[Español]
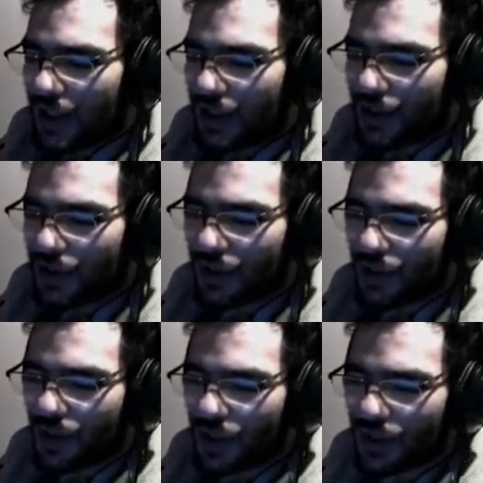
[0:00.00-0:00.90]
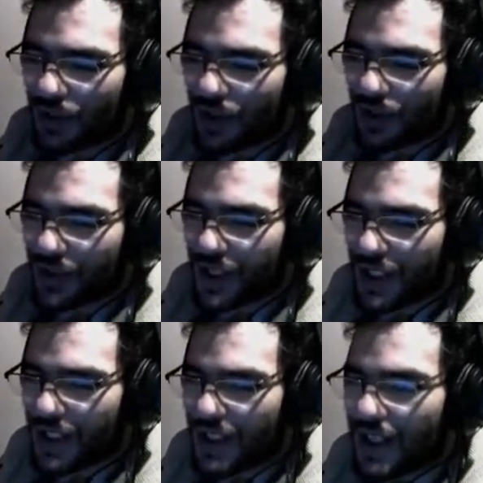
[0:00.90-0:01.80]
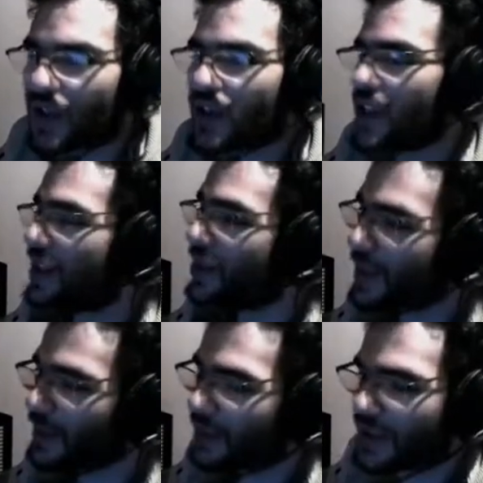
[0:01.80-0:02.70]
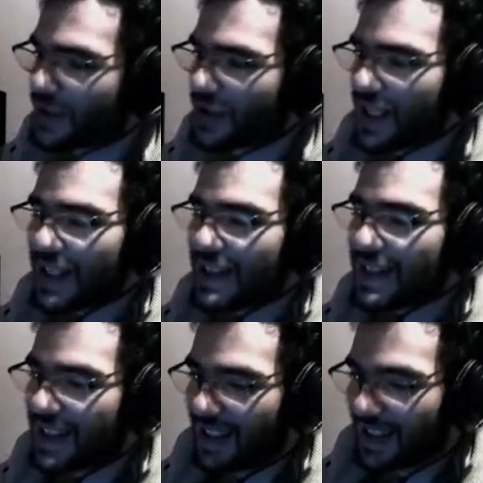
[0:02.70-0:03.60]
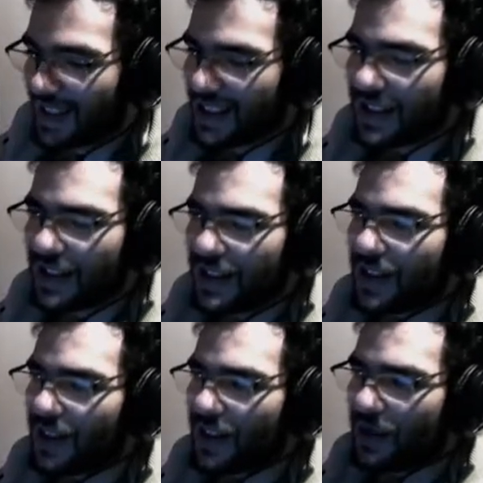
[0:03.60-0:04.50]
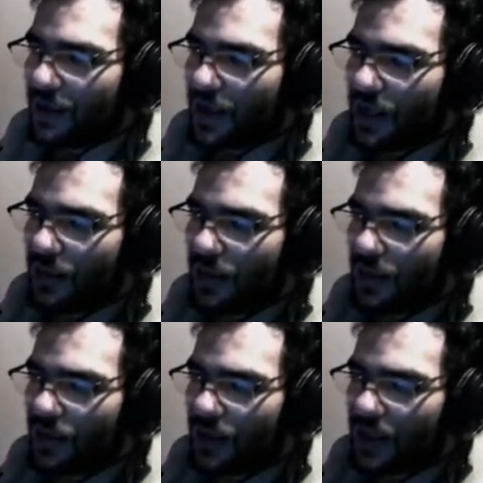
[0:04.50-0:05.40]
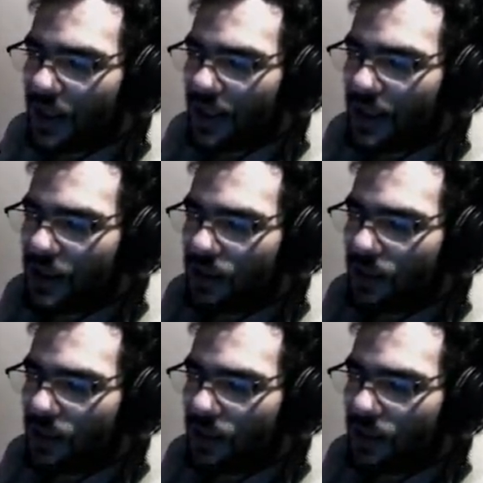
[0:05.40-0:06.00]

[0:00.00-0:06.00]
Los otros cuatro que conseguí, que conseguí cuatro personajes en el gacha, que ahora después les voy a mostrar qué es.